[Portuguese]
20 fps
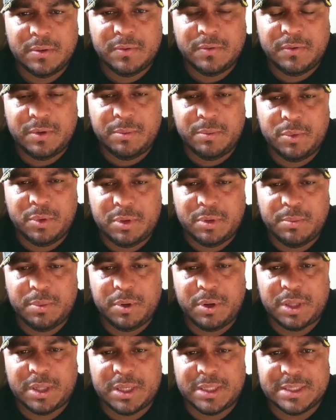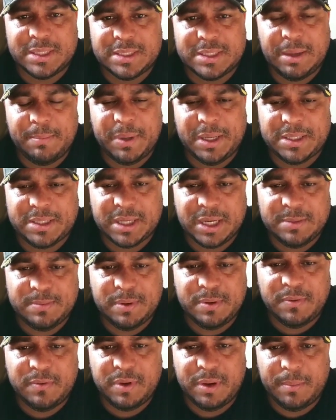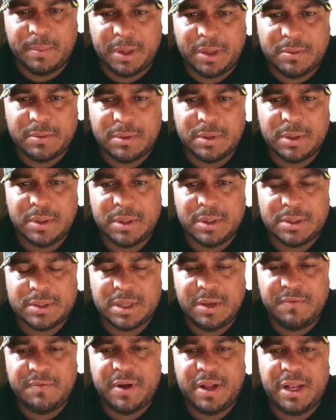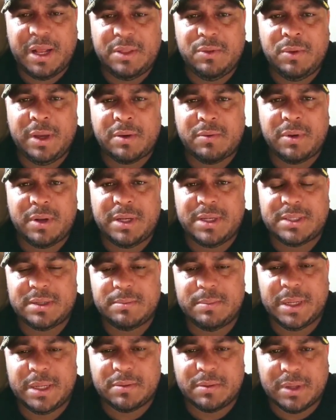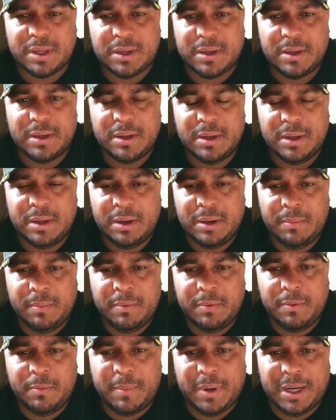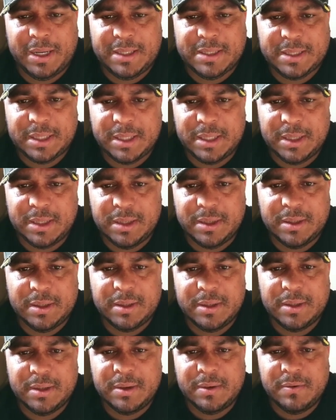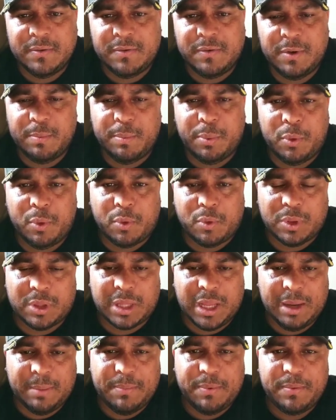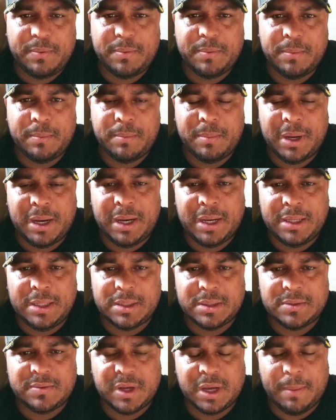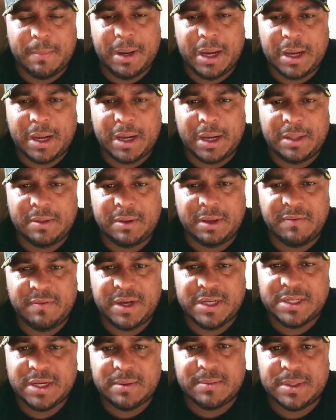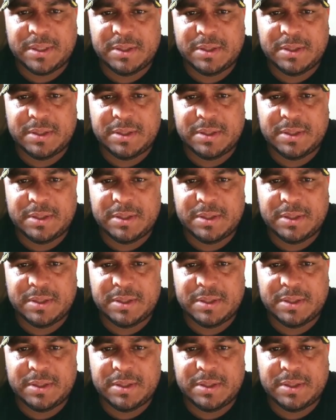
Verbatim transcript: foi muito importante essa passagem pelo Flamengo, sem falar do reconhecimento, né? Por mais que foi pouco tempo, mas fica marcado. Quem veste a